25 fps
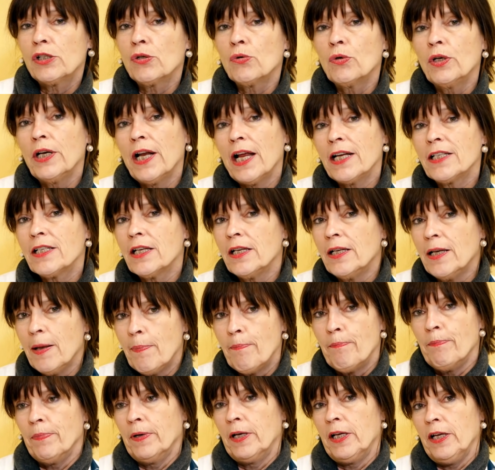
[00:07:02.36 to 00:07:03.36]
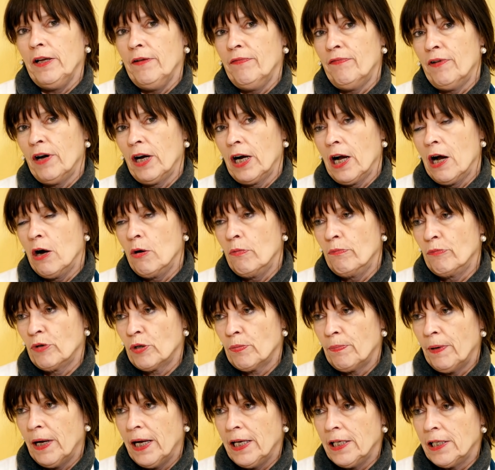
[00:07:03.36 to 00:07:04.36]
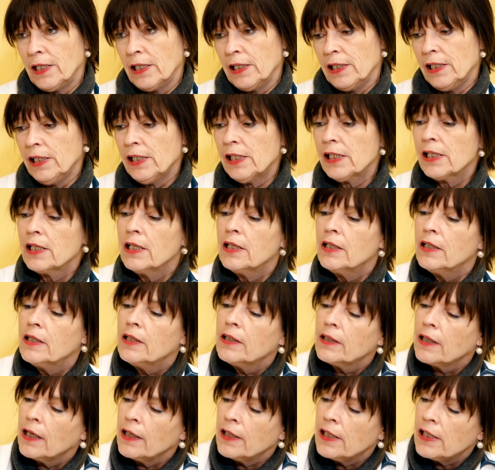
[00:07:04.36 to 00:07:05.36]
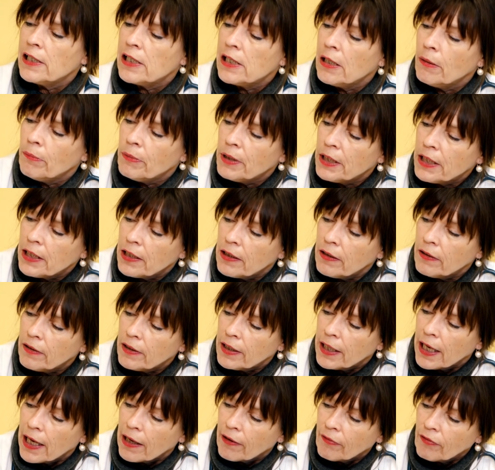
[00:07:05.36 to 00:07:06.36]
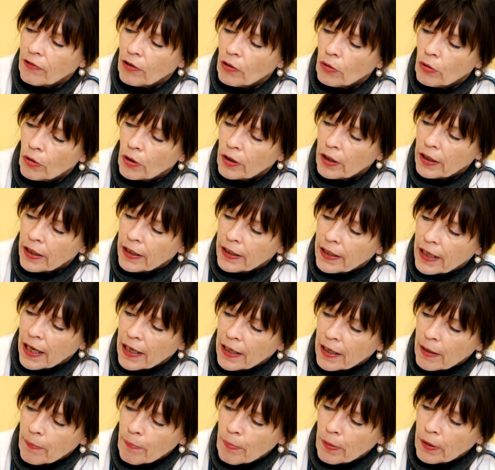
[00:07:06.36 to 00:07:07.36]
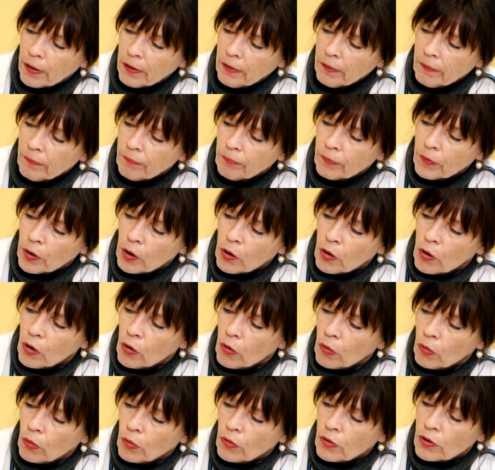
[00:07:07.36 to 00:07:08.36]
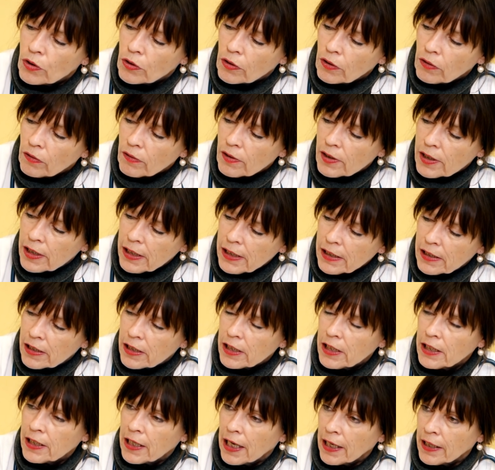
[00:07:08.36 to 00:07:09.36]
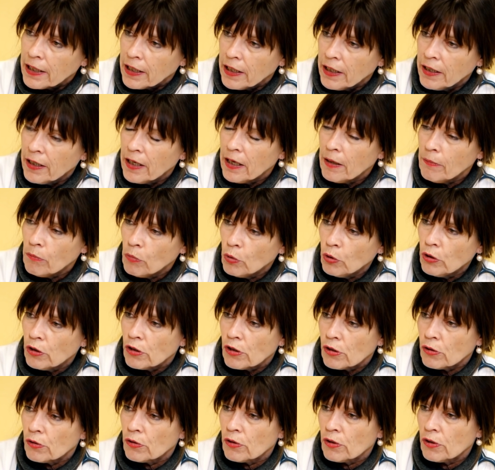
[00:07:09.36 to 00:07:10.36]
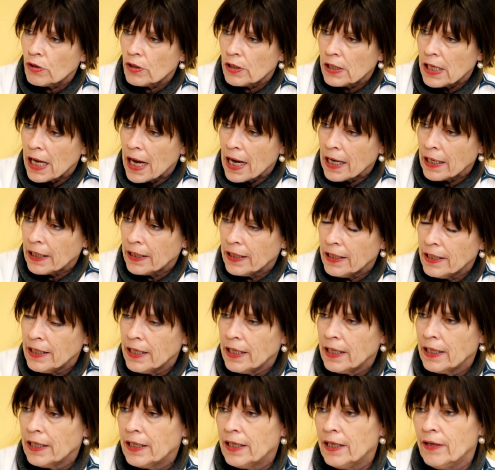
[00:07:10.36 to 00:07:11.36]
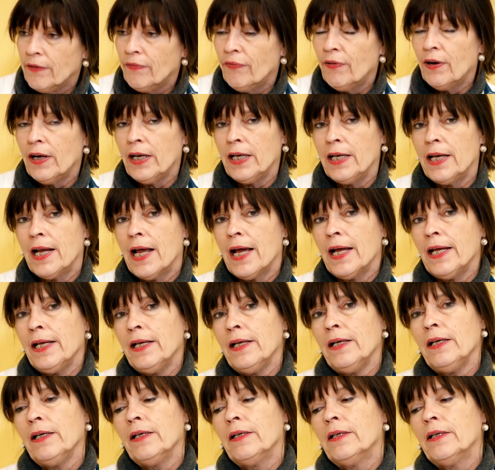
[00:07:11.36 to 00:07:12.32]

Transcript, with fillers: sogenannte Lippenkiefer-Gaumenspalte ist. Dann ist nämlich die erste Lücke in der Lippe und zieht sich dann in den Mund sozusagen, in den Kiefer hinein.